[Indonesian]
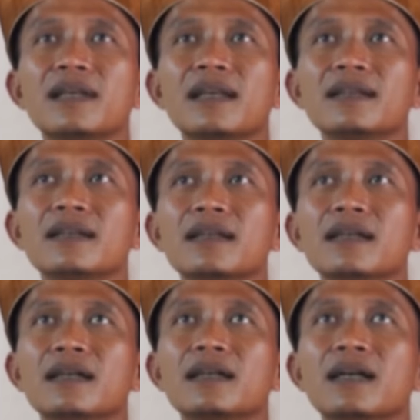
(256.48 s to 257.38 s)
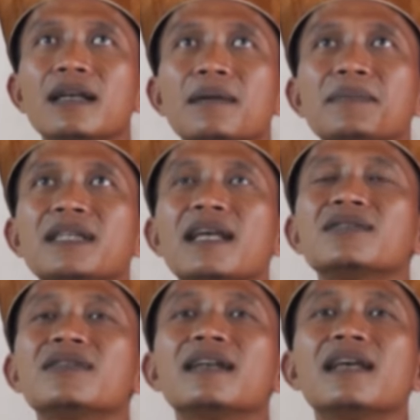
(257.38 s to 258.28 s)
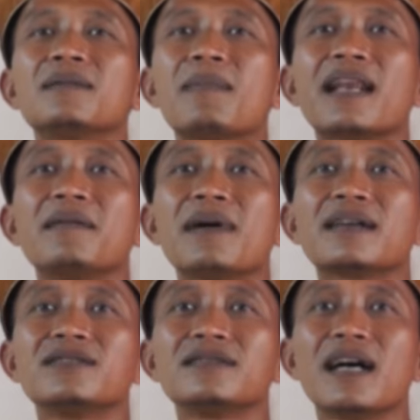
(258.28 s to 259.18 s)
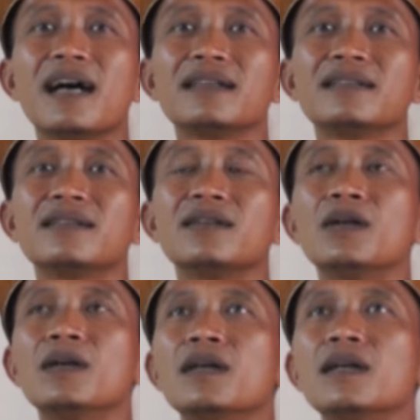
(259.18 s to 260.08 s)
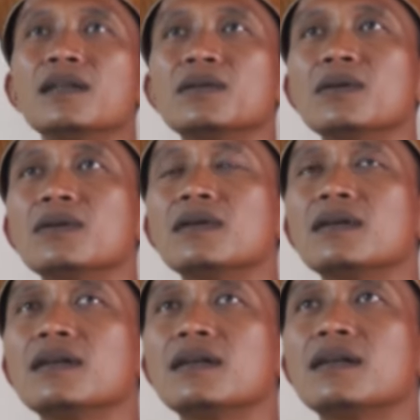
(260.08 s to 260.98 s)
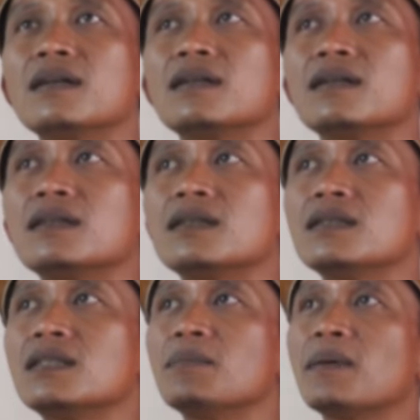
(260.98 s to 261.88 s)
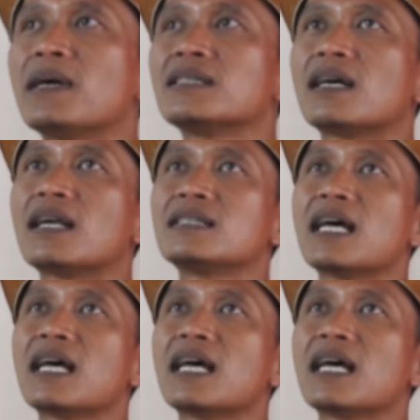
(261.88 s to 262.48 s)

dari uh, ada pesanan juga dari Palembang juga itu, itu uh, eh, pemasaran